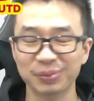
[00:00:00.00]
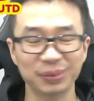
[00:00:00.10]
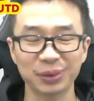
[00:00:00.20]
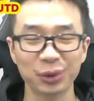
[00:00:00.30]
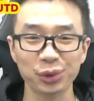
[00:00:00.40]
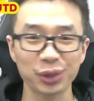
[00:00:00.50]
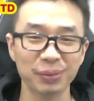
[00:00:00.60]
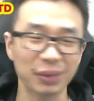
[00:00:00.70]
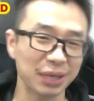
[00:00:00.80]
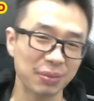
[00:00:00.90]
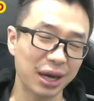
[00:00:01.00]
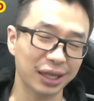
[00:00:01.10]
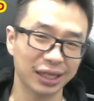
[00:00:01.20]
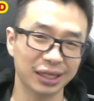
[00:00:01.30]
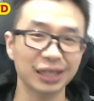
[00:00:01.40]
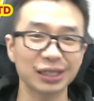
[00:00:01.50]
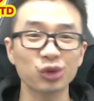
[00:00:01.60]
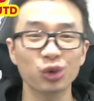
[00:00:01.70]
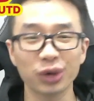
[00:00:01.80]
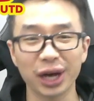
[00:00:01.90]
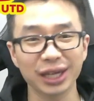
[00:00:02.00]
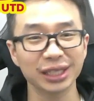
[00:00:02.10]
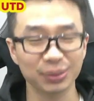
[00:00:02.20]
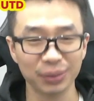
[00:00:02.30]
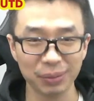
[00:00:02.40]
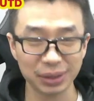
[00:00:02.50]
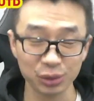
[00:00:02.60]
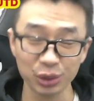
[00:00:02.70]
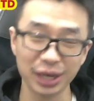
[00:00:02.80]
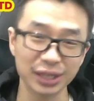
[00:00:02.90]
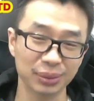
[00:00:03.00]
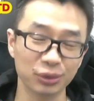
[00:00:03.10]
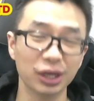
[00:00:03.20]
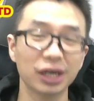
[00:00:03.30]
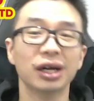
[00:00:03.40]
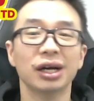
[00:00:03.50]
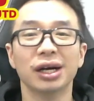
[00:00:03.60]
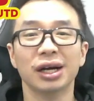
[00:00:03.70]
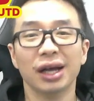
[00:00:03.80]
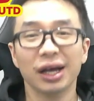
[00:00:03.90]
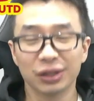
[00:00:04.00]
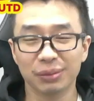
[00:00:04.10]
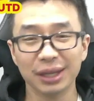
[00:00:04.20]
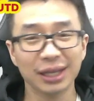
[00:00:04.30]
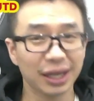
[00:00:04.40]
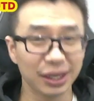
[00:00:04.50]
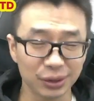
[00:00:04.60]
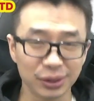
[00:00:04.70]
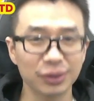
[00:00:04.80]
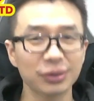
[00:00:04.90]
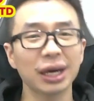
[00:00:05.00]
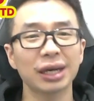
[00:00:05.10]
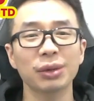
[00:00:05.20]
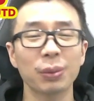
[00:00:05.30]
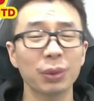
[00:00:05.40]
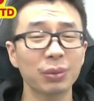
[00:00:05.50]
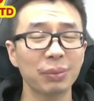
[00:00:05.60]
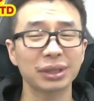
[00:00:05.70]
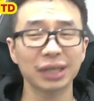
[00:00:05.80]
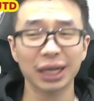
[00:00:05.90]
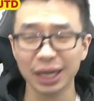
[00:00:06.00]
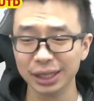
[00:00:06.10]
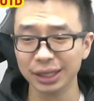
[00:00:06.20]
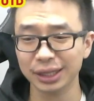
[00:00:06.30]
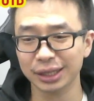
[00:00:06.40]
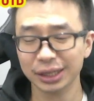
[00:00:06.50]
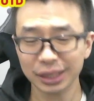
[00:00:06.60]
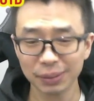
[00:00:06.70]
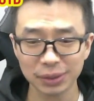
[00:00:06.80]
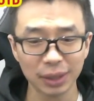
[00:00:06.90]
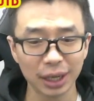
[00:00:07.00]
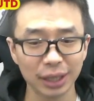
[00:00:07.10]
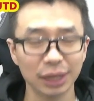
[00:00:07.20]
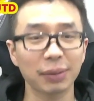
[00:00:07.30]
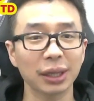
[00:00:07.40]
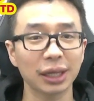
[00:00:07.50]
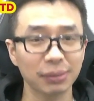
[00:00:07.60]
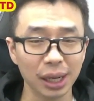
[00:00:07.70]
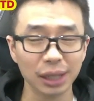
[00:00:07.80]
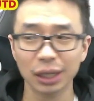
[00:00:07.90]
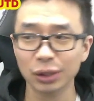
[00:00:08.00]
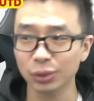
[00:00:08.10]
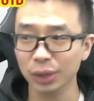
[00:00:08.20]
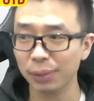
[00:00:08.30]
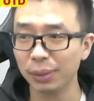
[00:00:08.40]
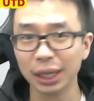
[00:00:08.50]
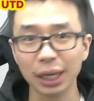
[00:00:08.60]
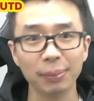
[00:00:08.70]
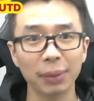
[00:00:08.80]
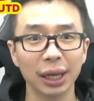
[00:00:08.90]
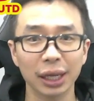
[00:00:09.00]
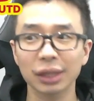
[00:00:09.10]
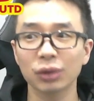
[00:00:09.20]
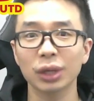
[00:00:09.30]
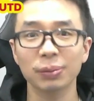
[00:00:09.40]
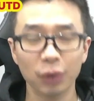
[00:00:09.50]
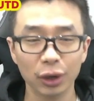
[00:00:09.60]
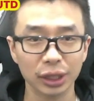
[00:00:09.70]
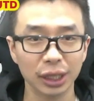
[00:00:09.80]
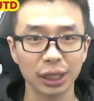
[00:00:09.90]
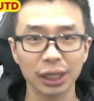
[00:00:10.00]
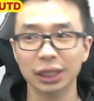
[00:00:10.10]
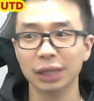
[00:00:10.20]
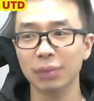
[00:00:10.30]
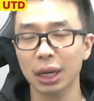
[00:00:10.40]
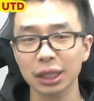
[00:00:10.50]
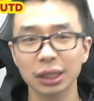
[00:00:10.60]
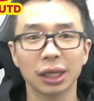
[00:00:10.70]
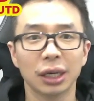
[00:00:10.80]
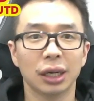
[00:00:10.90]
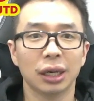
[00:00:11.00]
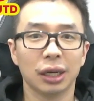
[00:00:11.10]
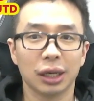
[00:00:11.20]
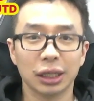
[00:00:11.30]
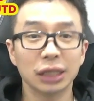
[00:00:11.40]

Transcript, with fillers: penontonnya banyak banget ya jelas itu Hungari hampir Hungari semua Cuman ya gitu, Hungari walaupun main bertahan, tetap semangatnya 45 dan juga mereka pengen nyuri poin ya, kelihatan banget dan